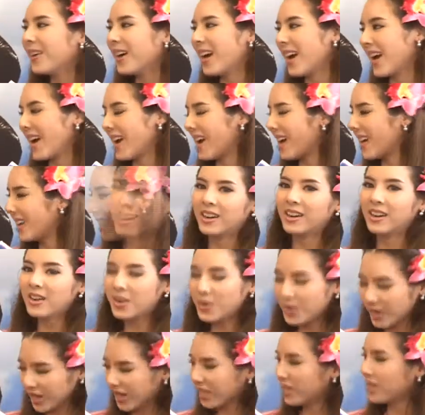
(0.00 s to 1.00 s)
ค่ะแต่ก็
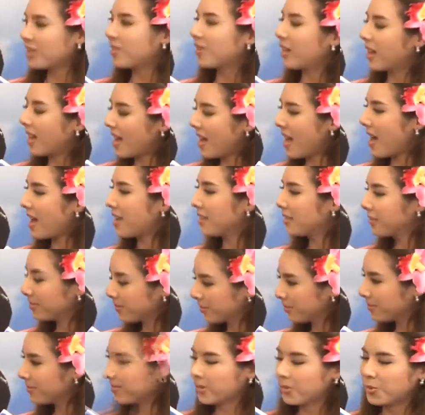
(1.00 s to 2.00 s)
คุยกันอยู่ค่ะ
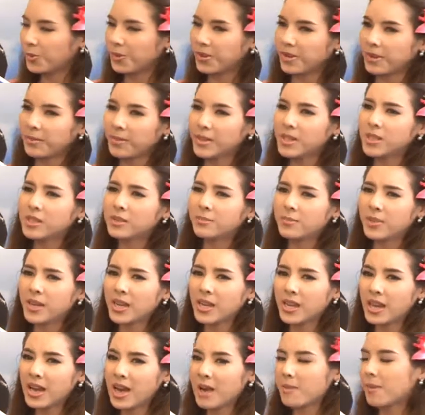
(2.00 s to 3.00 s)
ยยังไม่ถึงปี
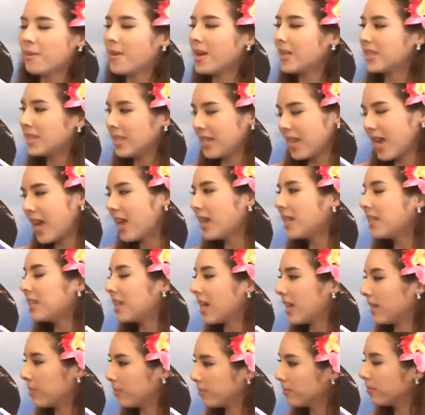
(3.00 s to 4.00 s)
เลยค่ะประมาณ4ีหเดื
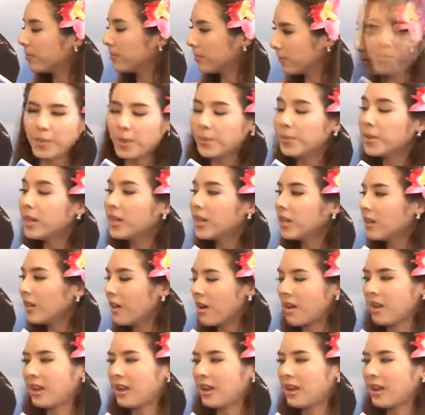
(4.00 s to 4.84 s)
อน เป็นเพื่อนก่อน